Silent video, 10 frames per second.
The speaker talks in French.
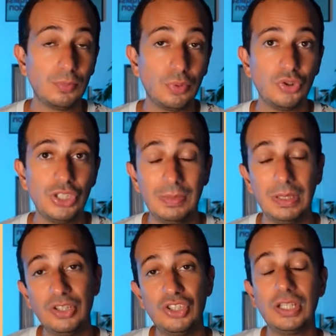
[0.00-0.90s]
projet, mais
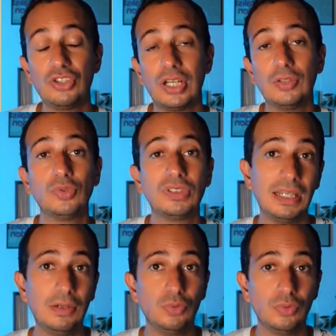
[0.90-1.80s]
imaginez que j'ai un nom très
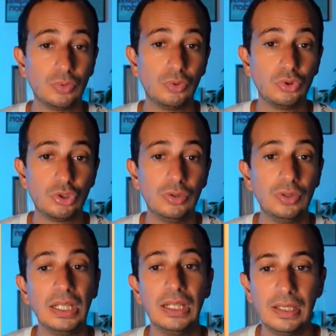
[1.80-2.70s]
long de champ,
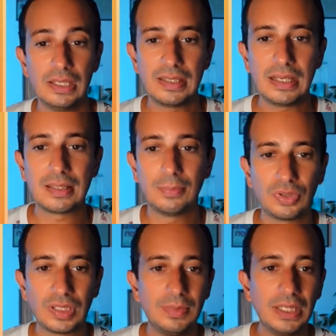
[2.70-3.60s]
et ça, ça peut
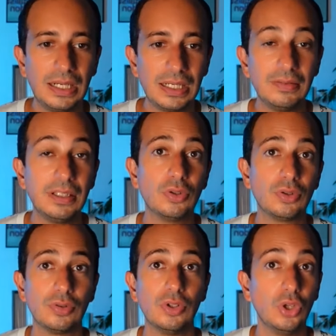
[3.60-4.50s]
très bien arriver dans,